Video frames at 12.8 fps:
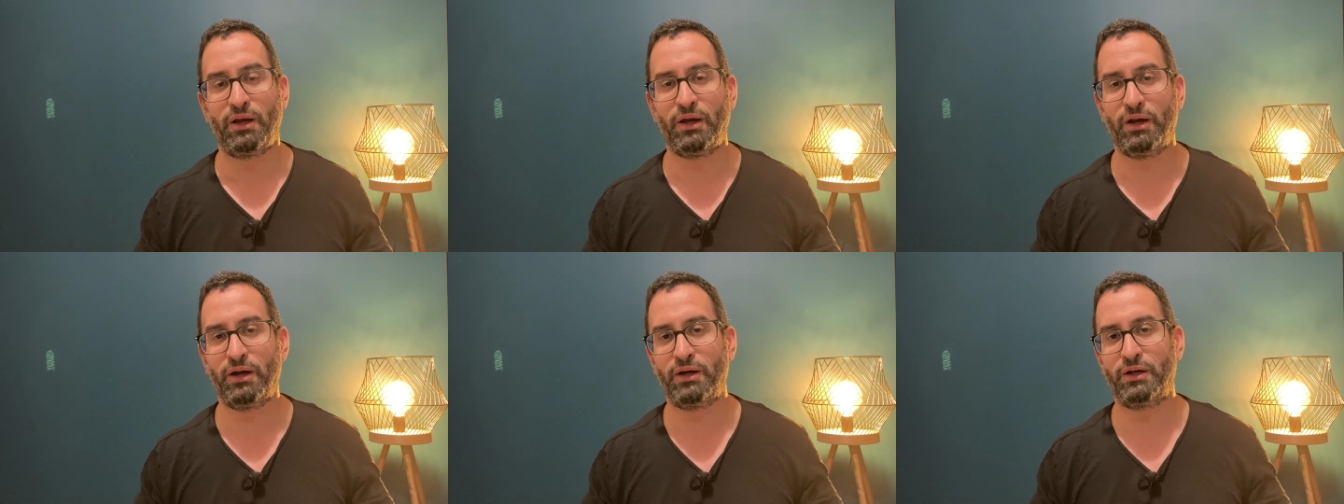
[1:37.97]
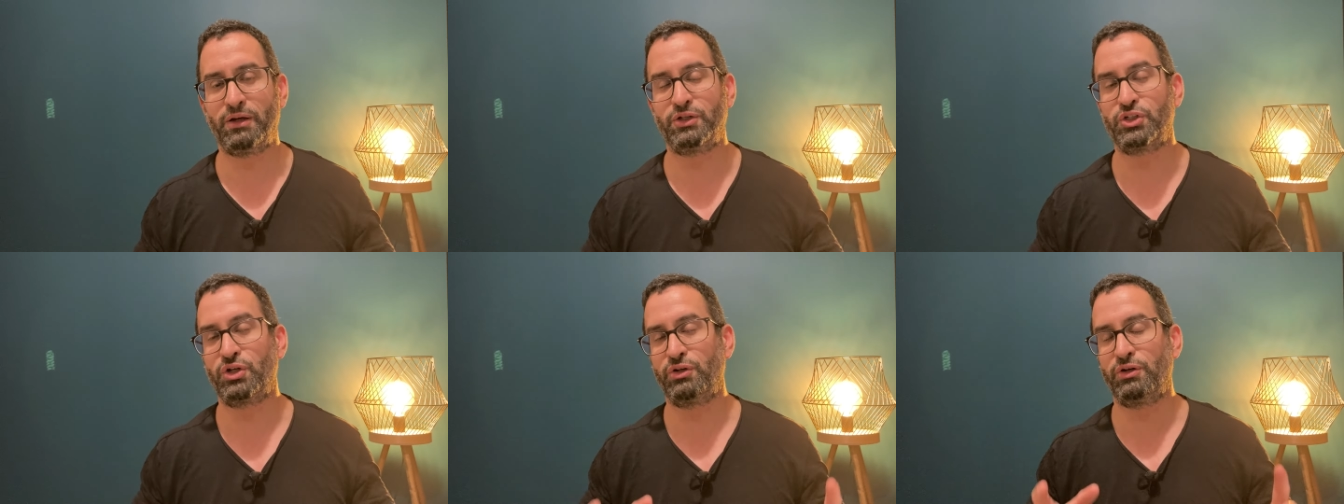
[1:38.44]

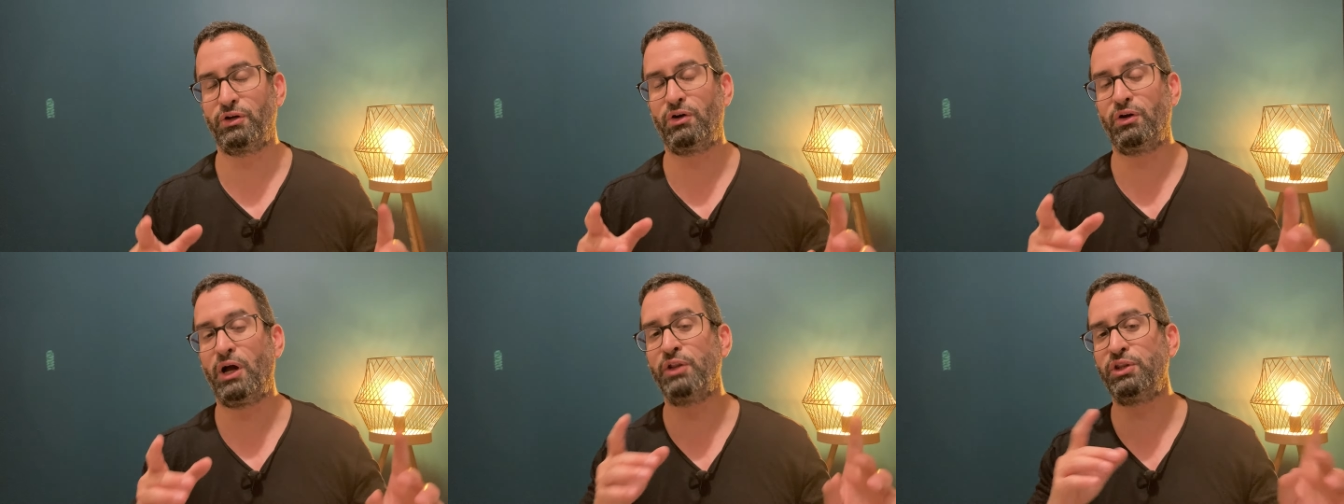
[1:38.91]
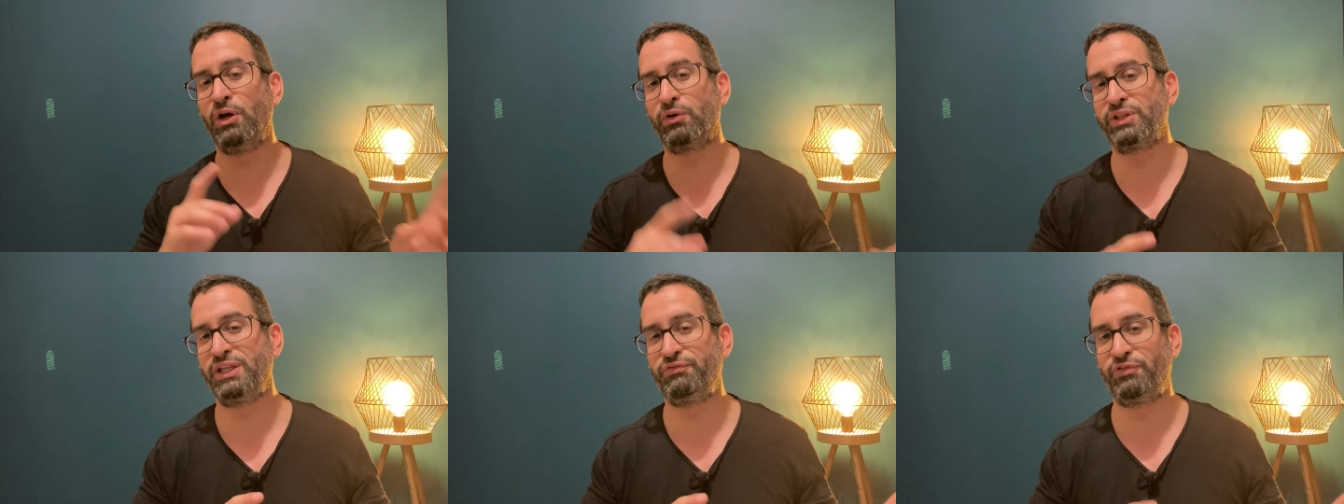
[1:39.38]
Euh,
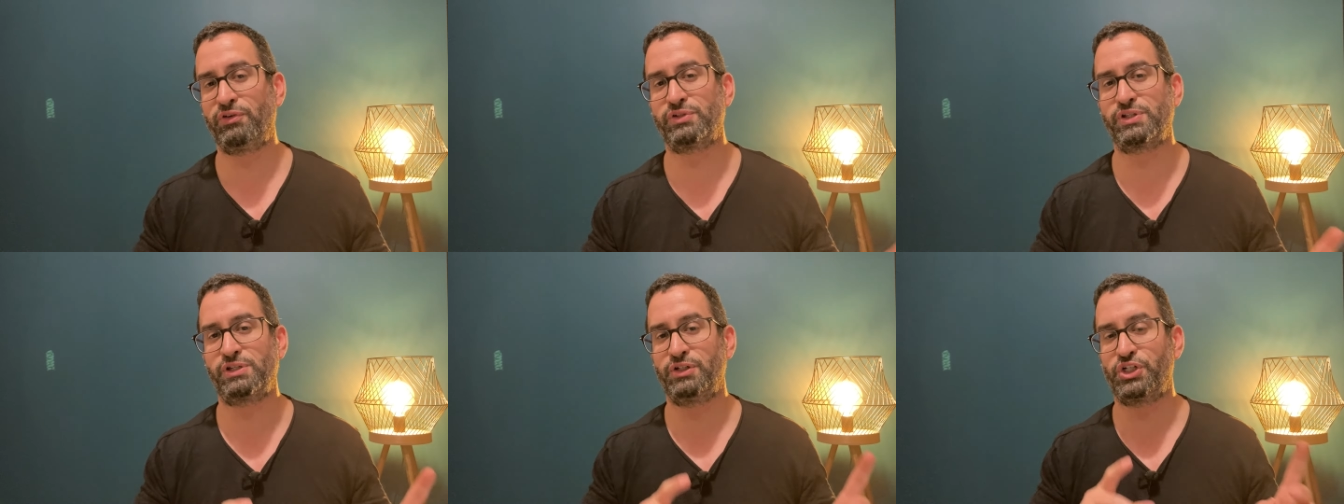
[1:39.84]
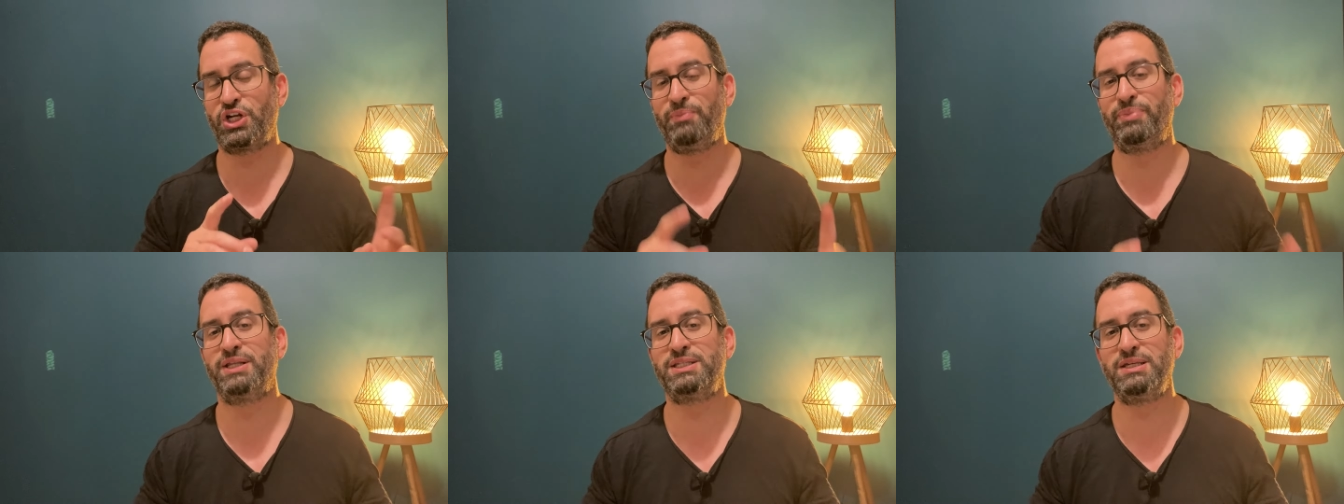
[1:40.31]
en défense, je l'ai
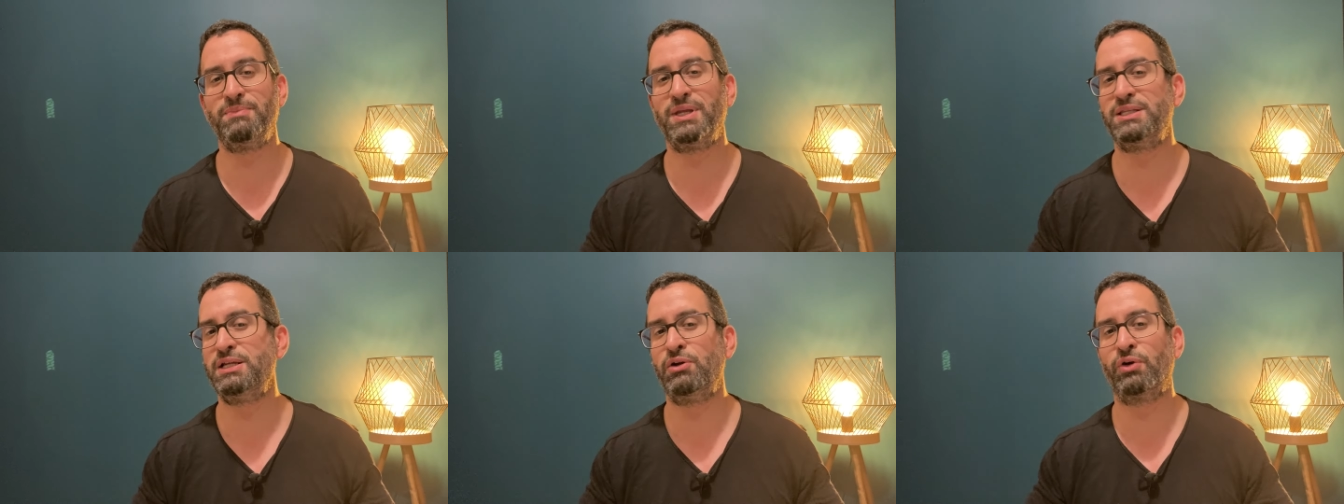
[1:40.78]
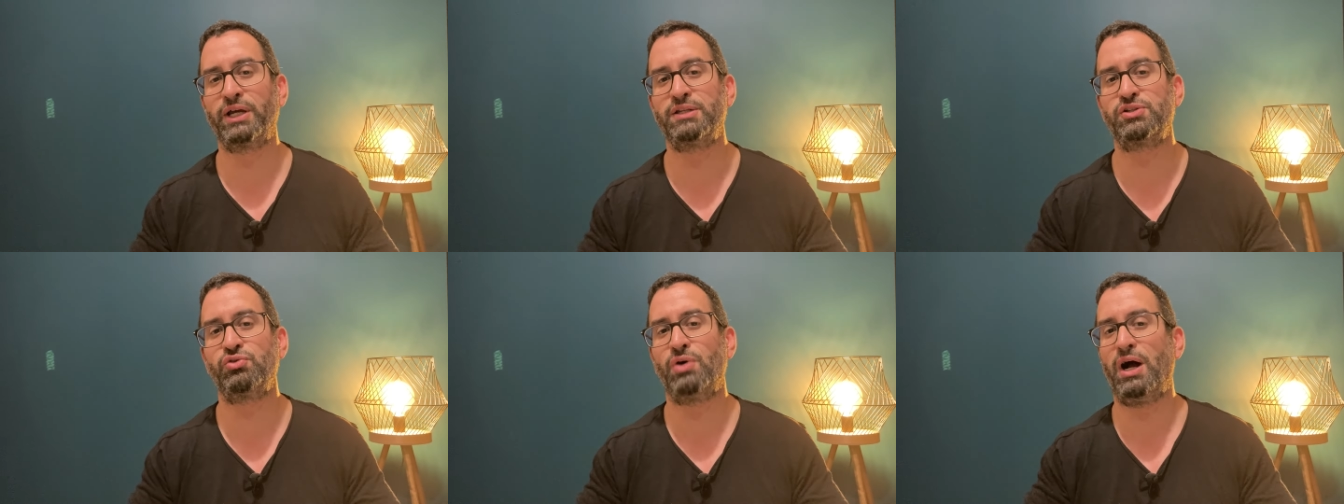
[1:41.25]
pas dit, mais Di
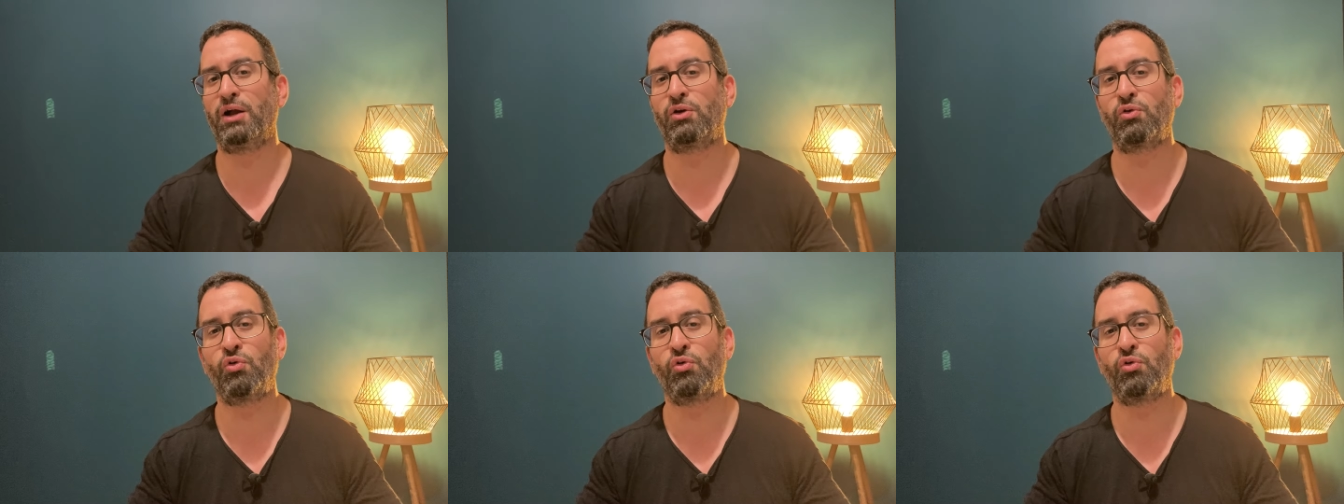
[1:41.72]
Lorenzo a